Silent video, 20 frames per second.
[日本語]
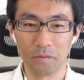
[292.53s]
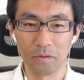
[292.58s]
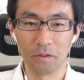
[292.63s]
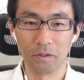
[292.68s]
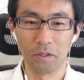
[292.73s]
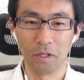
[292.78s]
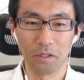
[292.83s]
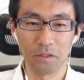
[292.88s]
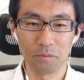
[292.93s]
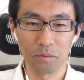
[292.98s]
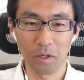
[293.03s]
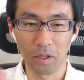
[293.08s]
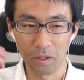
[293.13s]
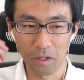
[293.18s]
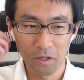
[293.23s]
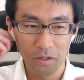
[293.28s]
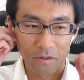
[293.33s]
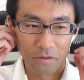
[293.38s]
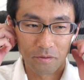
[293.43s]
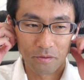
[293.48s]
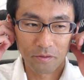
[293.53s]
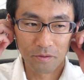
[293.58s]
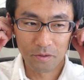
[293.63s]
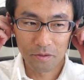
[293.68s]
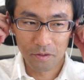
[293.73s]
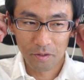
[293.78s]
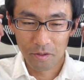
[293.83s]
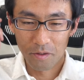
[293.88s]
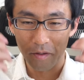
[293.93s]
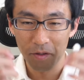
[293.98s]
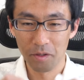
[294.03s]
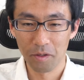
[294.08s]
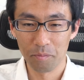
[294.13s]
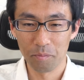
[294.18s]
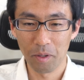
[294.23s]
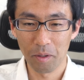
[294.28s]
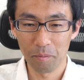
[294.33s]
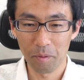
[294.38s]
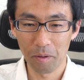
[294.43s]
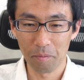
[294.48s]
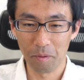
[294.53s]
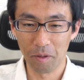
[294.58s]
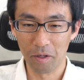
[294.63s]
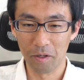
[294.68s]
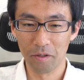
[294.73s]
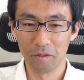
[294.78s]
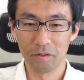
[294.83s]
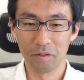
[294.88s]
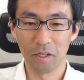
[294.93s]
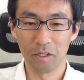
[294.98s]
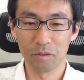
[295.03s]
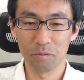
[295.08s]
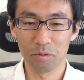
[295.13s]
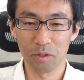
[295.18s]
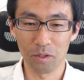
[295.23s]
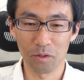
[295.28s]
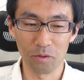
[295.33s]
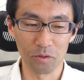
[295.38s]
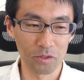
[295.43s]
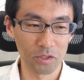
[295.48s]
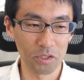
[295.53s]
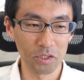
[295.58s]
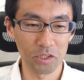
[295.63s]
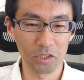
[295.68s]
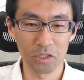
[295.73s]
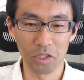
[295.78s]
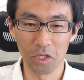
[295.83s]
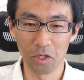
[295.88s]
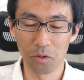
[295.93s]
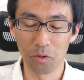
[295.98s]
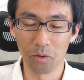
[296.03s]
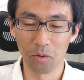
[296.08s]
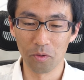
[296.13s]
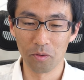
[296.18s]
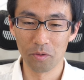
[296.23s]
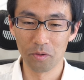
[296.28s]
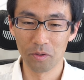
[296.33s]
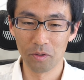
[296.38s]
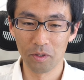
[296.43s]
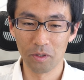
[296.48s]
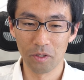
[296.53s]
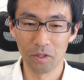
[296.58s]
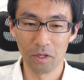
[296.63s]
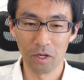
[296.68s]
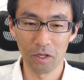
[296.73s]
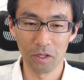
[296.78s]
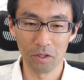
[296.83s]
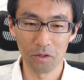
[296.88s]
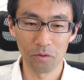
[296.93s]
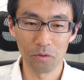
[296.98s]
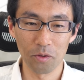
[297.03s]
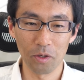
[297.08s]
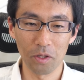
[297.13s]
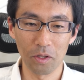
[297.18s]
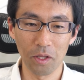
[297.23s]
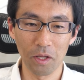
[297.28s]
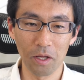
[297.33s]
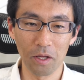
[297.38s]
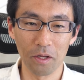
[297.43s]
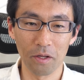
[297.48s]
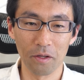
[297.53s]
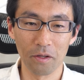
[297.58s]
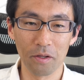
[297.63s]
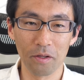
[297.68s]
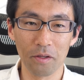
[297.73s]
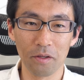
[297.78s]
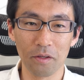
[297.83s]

うん大丈夫かなうんまあまあまあ大丈夫だと信じていこうはいこれで